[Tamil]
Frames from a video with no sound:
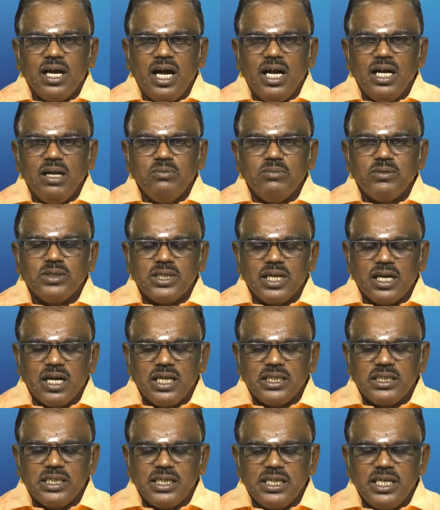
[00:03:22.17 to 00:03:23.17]
காலபூச
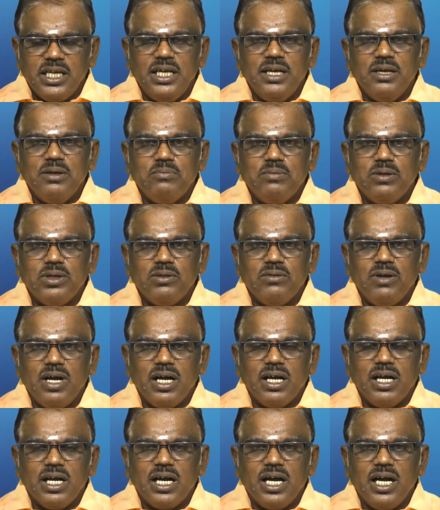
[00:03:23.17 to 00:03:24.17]
ராசிக்கு
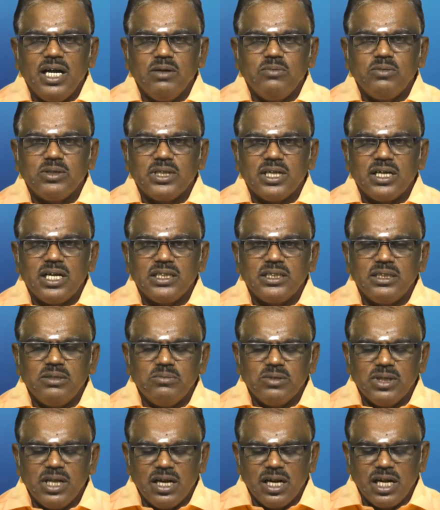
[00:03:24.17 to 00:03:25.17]
பொதுவாக காலபூச
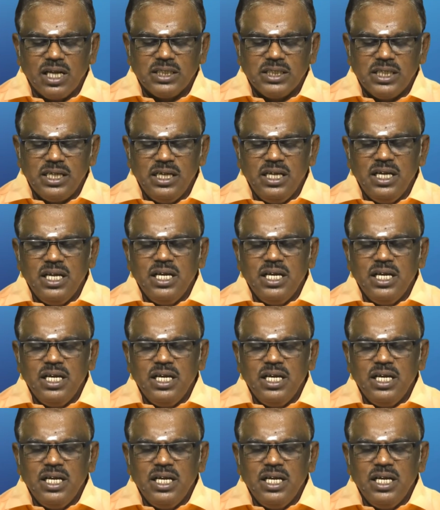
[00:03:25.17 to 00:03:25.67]
ராசியின் முதல் ராசி